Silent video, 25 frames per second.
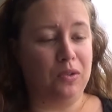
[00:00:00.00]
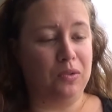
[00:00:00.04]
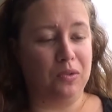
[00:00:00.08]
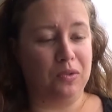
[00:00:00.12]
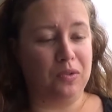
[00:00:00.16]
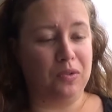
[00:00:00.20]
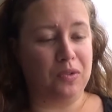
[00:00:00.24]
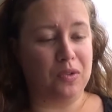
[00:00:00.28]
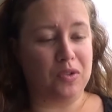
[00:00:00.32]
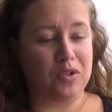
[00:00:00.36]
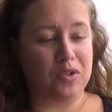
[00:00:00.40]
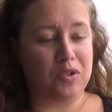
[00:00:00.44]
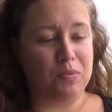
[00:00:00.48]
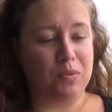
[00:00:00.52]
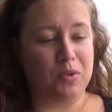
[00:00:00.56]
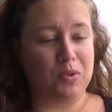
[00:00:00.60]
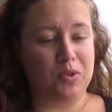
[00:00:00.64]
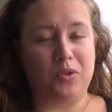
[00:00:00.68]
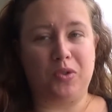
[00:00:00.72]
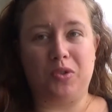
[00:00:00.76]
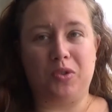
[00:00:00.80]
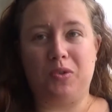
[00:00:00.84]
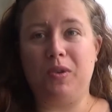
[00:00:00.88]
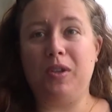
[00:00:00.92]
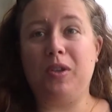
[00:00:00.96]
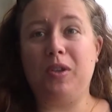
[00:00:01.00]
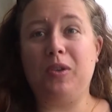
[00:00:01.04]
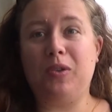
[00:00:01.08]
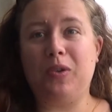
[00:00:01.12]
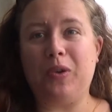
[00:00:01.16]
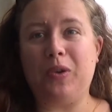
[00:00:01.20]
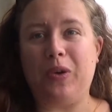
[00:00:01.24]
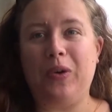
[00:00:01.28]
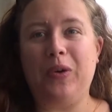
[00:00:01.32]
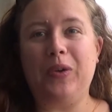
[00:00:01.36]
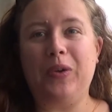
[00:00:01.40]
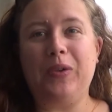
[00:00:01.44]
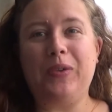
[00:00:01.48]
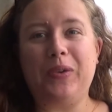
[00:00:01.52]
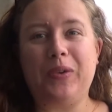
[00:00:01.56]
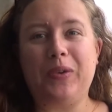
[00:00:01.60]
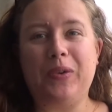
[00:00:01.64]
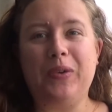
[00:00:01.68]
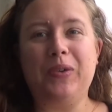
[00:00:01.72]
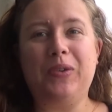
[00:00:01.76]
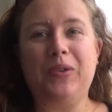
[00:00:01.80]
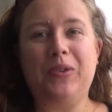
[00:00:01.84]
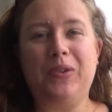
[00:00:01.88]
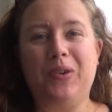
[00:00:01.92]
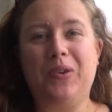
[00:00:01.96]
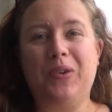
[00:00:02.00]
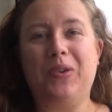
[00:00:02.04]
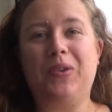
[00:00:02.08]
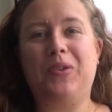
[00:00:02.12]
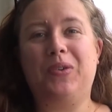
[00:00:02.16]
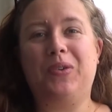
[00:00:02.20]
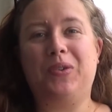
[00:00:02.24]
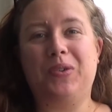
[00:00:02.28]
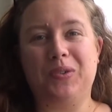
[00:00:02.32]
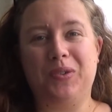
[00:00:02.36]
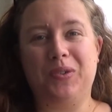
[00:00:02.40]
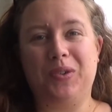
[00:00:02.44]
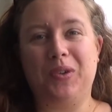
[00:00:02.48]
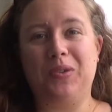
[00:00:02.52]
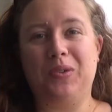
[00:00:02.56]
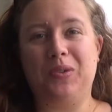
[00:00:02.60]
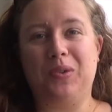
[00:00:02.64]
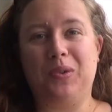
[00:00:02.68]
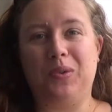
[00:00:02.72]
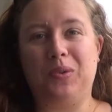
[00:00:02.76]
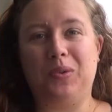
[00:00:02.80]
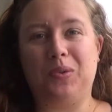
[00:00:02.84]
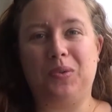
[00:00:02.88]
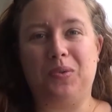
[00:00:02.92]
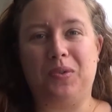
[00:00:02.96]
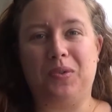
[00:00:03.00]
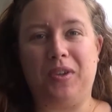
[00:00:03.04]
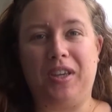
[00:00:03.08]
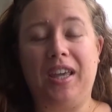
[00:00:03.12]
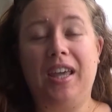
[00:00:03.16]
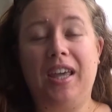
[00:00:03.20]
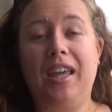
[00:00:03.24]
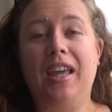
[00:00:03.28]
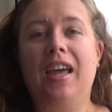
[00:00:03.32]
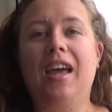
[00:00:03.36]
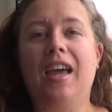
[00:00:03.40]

Donc franchement, je suis trop trop trop contente de le trouver.